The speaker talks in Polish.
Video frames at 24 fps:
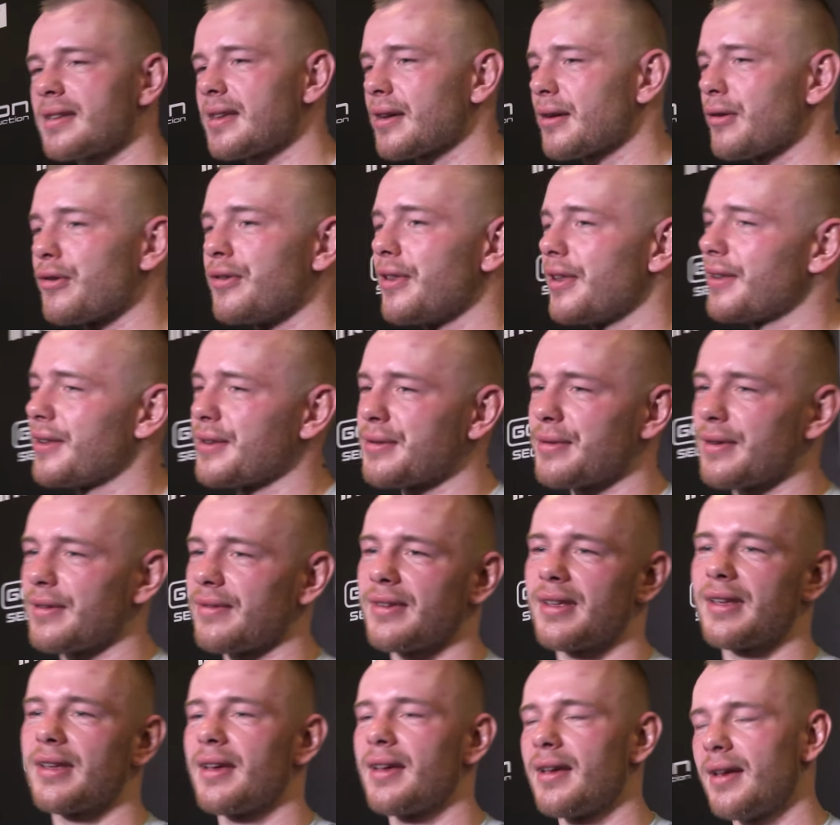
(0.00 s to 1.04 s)
sekundę
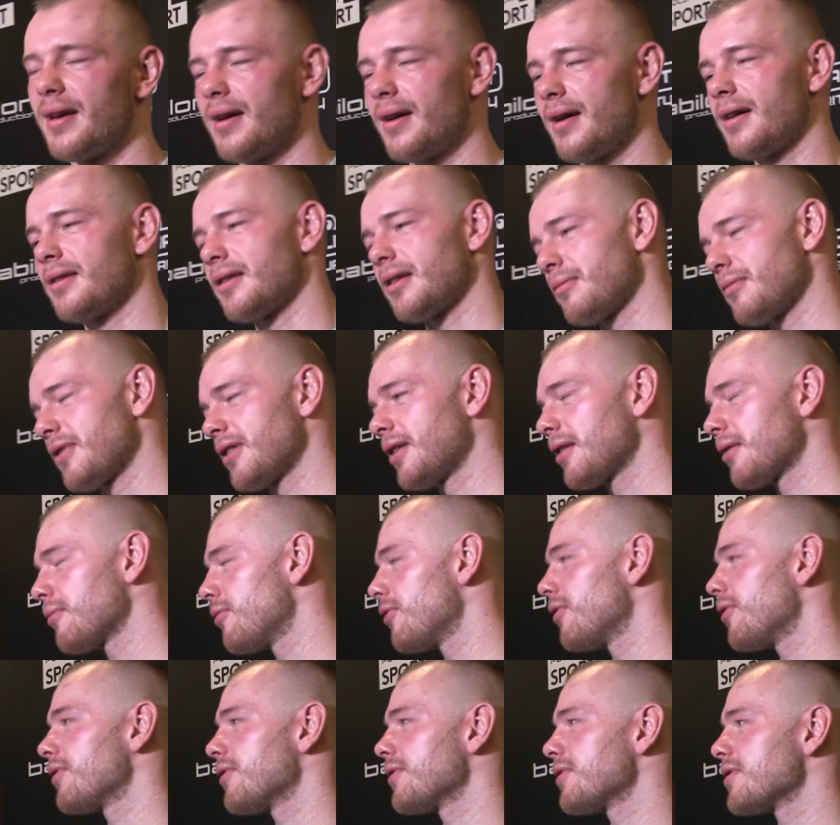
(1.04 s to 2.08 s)
dosłownie, a tam jednak
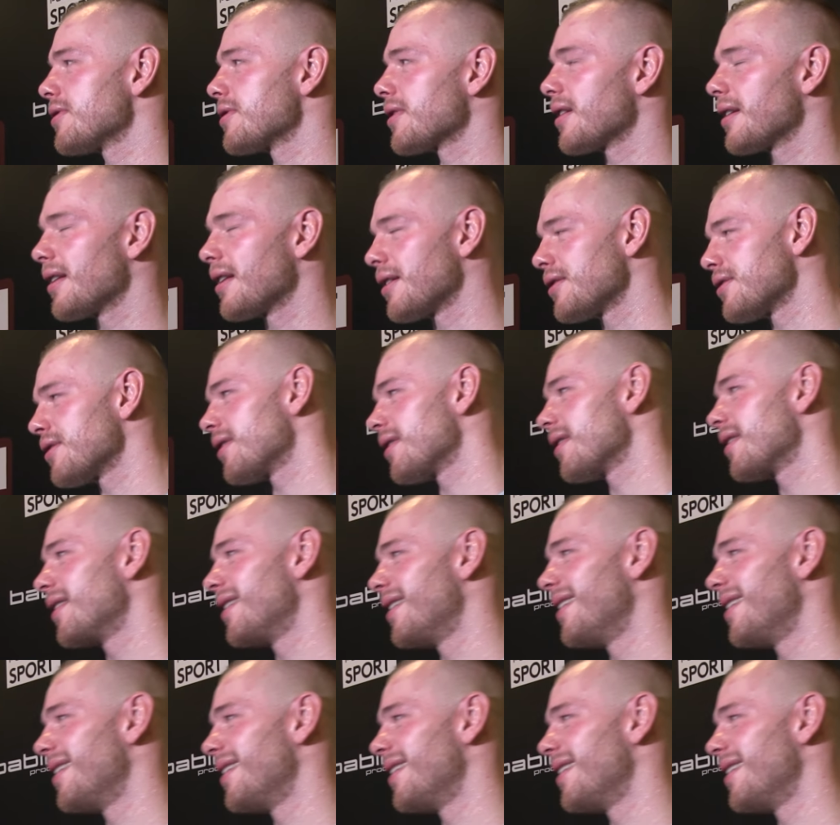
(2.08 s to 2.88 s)
było troszeczkę inaczej.